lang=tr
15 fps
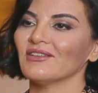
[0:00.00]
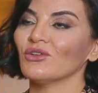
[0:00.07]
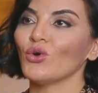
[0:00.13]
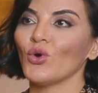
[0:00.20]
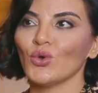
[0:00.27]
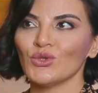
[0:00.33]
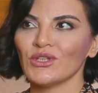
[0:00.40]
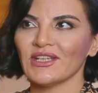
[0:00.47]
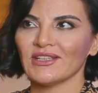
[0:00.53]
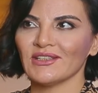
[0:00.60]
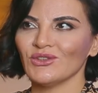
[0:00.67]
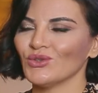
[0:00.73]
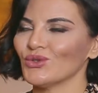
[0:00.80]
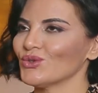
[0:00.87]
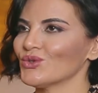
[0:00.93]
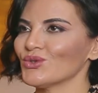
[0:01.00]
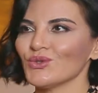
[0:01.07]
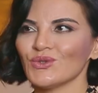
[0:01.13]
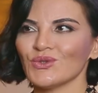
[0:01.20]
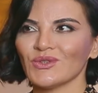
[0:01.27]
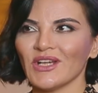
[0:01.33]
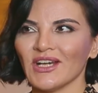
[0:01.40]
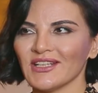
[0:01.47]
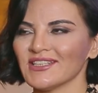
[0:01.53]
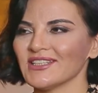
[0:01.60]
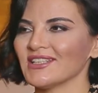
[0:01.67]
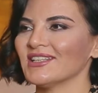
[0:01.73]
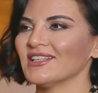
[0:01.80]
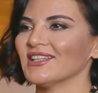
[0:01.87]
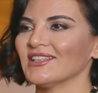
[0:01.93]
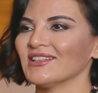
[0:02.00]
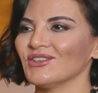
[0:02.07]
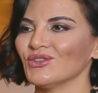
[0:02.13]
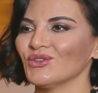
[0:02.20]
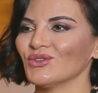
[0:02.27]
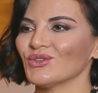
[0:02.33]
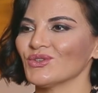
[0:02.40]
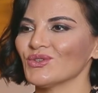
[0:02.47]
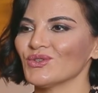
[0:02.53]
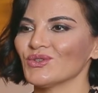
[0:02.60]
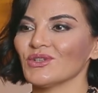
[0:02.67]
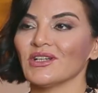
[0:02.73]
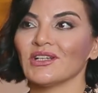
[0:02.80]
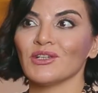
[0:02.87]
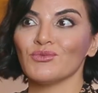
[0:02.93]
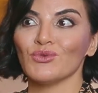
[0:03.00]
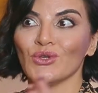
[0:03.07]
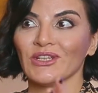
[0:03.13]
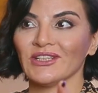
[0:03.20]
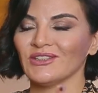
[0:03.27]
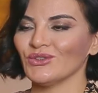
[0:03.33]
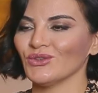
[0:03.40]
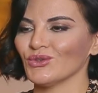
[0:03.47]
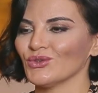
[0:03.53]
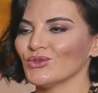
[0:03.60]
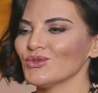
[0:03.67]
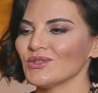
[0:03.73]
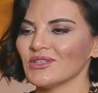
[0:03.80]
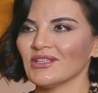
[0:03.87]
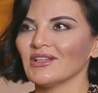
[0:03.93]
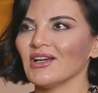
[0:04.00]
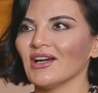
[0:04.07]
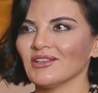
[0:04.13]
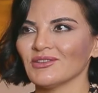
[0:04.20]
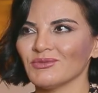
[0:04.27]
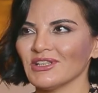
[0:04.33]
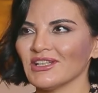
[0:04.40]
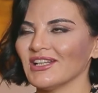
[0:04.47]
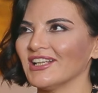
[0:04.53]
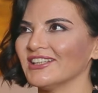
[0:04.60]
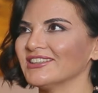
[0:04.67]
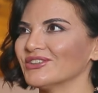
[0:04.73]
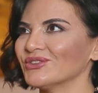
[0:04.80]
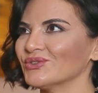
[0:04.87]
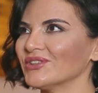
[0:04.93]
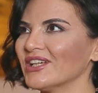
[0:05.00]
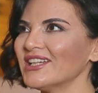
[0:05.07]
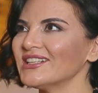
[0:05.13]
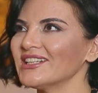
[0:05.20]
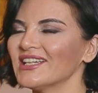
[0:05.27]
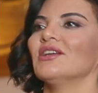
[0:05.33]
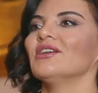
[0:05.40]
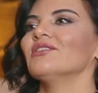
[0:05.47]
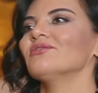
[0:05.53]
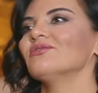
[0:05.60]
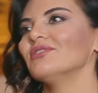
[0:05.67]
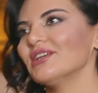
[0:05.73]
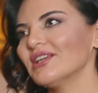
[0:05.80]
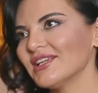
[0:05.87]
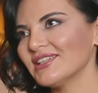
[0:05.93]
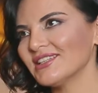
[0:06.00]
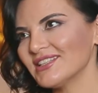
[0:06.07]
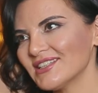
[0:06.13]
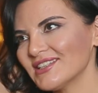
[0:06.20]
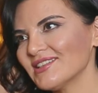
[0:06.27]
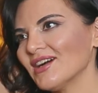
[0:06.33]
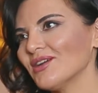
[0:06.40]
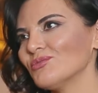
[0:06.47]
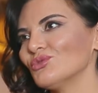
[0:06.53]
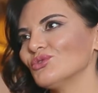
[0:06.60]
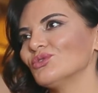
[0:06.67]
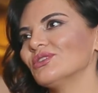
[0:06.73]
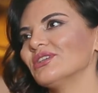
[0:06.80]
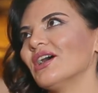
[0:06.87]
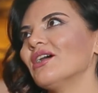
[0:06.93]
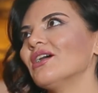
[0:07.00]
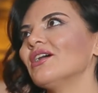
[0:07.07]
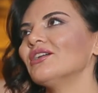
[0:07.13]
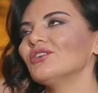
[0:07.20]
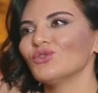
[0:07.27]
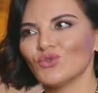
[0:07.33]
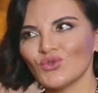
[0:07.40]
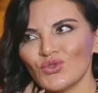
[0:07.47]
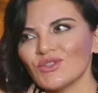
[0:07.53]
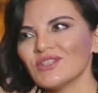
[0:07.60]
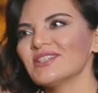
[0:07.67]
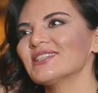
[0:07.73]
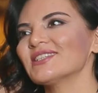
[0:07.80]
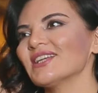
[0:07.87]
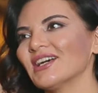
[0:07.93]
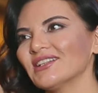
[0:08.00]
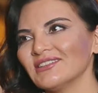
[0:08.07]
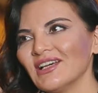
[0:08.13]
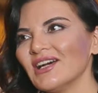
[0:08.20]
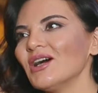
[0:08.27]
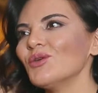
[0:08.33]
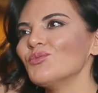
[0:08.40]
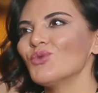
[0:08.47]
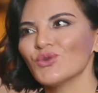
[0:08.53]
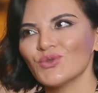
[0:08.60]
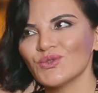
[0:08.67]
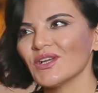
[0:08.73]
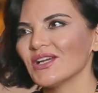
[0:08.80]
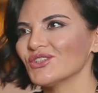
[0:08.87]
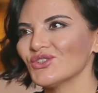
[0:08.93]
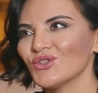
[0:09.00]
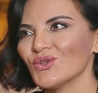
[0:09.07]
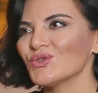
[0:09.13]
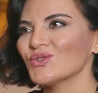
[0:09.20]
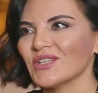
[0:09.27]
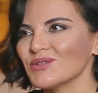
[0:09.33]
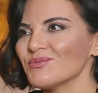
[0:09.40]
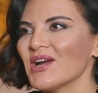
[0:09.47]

Konya'ya gidiyoruz, Kayseri'ye gidiyoruz, Karabüy'e gidiyoruz. İlk aklıma gelenler onlar. Ve İstanbul'da 3 Nisan'da Bostancı Gösteri